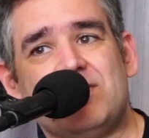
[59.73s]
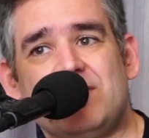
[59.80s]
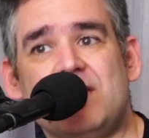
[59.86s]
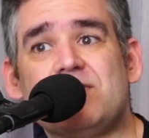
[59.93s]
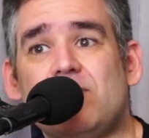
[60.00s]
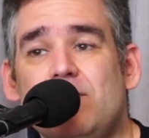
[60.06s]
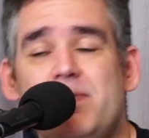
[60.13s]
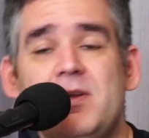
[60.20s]

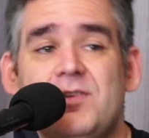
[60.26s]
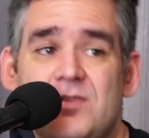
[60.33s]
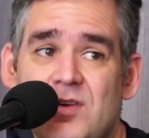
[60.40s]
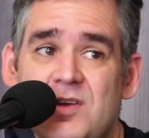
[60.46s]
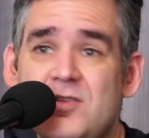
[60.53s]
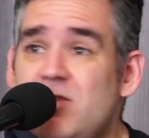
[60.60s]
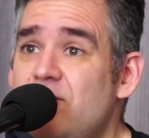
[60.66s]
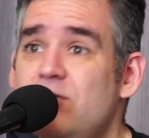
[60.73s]
As
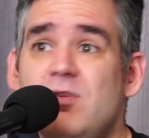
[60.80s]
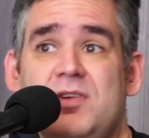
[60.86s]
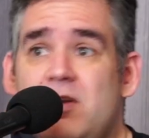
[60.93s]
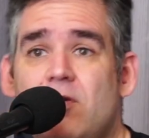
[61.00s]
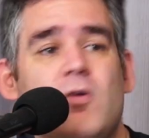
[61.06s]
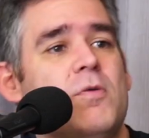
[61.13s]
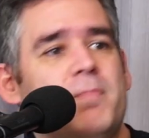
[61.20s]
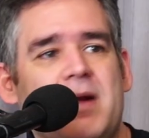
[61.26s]
competições continuam
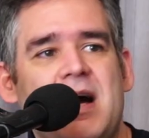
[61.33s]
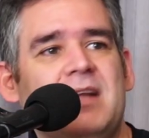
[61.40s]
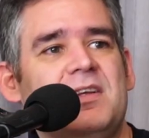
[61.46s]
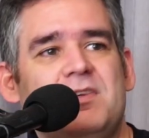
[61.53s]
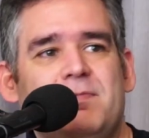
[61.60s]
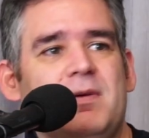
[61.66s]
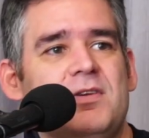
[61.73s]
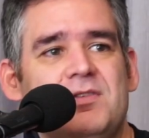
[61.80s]
sendo
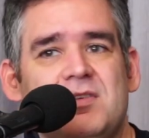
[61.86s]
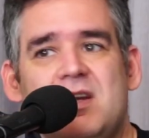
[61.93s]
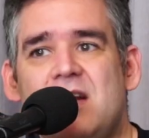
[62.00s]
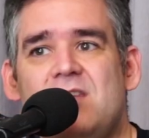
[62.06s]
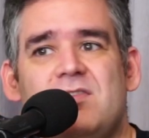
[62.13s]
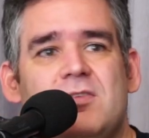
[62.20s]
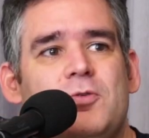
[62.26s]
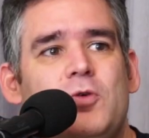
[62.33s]
compradas pelos
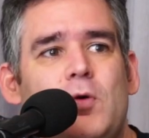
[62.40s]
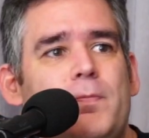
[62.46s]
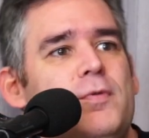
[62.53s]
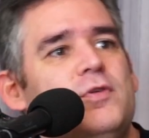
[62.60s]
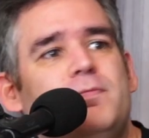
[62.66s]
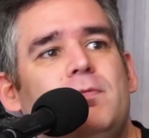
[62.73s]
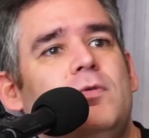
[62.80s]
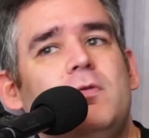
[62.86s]
grandes
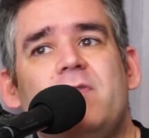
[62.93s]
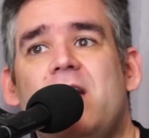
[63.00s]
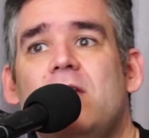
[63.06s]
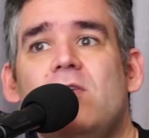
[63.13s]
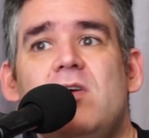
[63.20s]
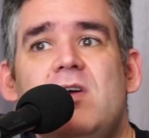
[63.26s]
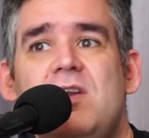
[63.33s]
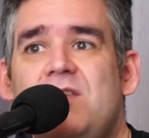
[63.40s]
grupos por
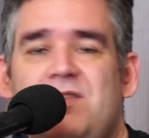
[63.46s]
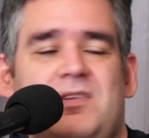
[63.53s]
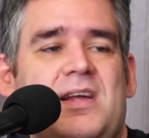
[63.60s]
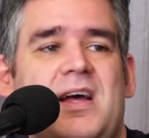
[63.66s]
valores